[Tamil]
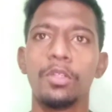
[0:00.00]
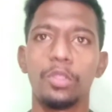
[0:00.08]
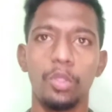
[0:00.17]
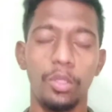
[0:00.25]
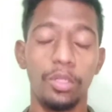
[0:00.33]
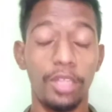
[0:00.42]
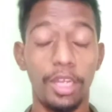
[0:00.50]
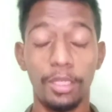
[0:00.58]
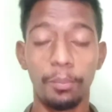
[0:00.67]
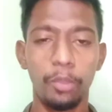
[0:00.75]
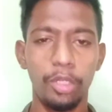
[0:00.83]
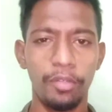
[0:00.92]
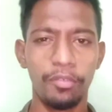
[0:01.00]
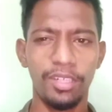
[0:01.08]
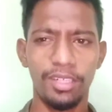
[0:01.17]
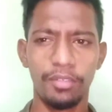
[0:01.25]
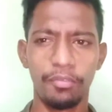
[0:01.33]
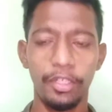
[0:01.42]
ஸோ நான் எப்போ நான்
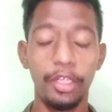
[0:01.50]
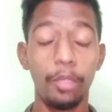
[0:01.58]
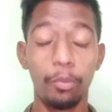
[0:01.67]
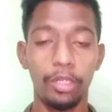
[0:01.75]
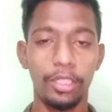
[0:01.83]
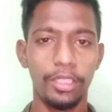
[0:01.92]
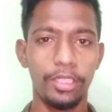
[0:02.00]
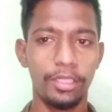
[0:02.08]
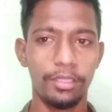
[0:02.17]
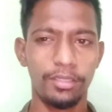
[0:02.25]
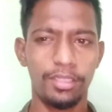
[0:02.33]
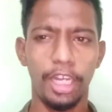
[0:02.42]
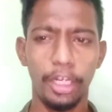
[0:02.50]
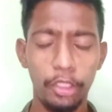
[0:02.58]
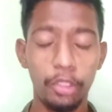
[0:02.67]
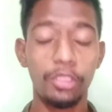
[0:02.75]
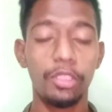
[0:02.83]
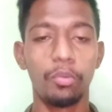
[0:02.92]
வீடியோ போடுறது
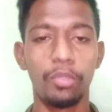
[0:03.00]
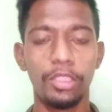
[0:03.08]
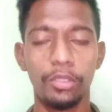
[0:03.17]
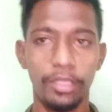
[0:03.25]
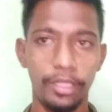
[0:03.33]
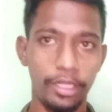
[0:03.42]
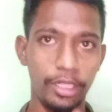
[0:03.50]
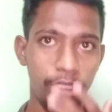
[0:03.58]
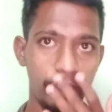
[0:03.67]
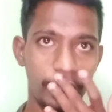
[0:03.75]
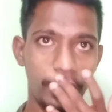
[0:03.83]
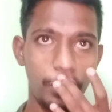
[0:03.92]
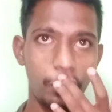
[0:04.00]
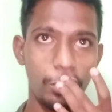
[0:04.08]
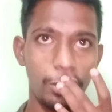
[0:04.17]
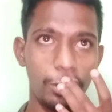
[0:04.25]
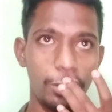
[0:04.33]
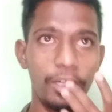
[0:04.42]
கண்டினியூஸாக விட்டேன்னு சொல்லி கேட்டிங்கன்னா கிட்டத்தட்ட
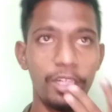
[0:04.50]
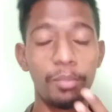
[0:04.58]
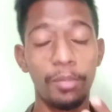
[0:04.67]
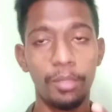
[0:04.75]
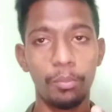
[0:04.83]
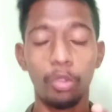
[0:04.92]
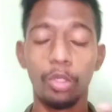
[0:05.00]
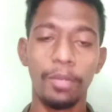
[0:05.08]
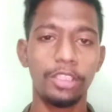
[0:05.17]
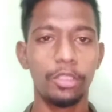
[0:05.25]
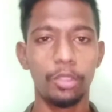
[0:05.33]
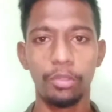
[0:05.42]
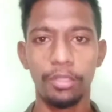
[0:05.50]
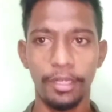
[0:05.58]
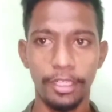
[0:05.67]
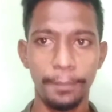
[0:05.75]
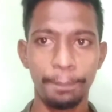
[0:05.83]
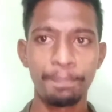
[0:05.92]
ஒரு ரெண்டு மா மூணு மாதம் இருக்குன்னு
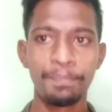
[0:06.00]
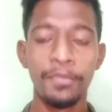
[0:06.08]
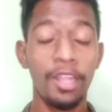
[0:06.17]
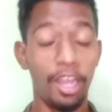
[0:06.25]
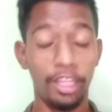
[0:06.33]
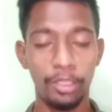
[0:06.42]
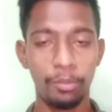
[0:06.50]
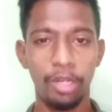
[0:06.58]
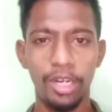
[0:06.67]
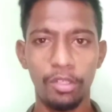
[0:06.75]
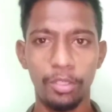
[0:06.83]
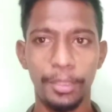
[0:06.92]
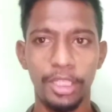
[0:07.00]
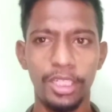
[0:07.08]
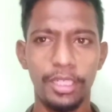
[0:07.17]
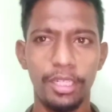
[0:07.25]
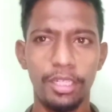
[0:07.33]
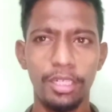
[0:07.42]
நினைக்கிறேன் அதுக்கு முன்னால் வந்து
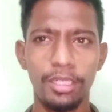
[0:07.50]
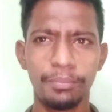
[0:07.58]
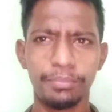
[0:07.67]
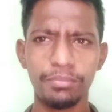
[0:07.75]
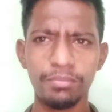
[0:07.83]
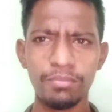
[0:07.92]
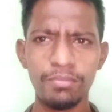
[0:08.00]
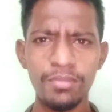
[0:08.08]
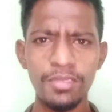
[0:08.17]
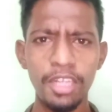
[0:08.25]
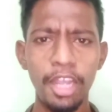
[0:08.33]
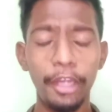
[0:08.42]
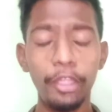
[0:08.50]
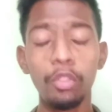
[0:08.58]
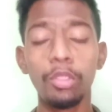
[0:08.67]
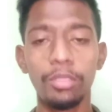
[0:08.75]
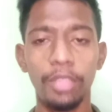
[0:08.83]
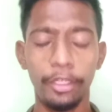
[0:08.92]
பார்த்திங்கன்னா கிட்டத்தட்ட
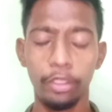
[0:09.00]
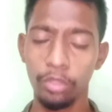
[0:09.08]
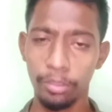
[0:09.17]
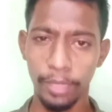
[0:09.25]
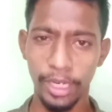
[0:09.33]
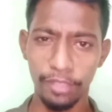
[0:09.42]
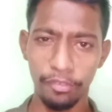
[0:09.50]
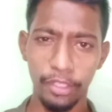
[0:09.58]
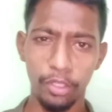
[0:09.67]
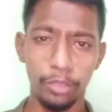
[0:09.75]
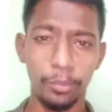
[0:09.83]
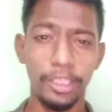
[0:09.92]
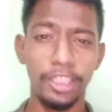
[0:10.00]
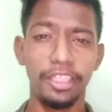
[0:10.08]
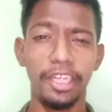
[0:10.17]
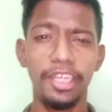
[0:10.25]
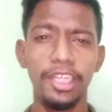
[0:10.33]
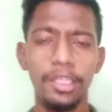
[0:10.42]
ஐநூறுக்கு ஐநூறுக்கு மேலே வீடியோ வந்து
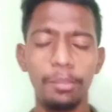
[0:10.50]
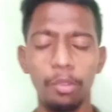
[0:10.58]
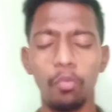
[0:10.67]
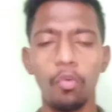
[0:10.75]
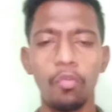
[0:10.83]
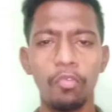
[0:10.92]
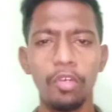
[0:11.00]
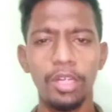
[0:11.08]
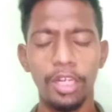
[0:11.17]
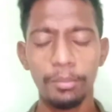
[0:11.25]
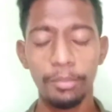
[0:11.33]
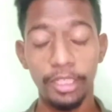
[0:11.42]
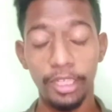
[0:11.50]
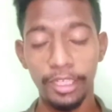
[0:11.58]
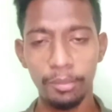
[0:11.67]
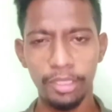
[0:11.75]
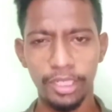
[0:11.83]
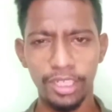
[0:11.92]
டெய்லியுமே ஒவ்வொரு நாளுமே
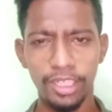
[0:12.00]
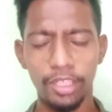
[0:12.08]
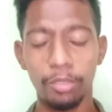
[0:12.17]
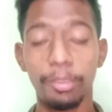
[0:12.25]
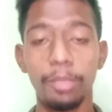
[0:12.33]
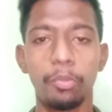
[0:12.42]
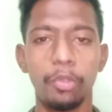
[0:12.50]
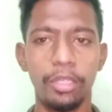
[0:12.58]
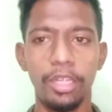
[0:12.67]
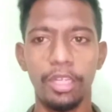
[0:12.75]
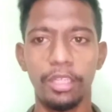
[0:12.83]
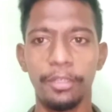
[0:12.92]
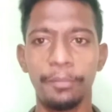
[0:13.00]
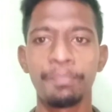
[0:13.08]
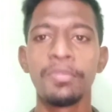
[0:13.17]
டெய்லியுமே ரெகுலராக வந்து போட்டு தான் இருந்தேன்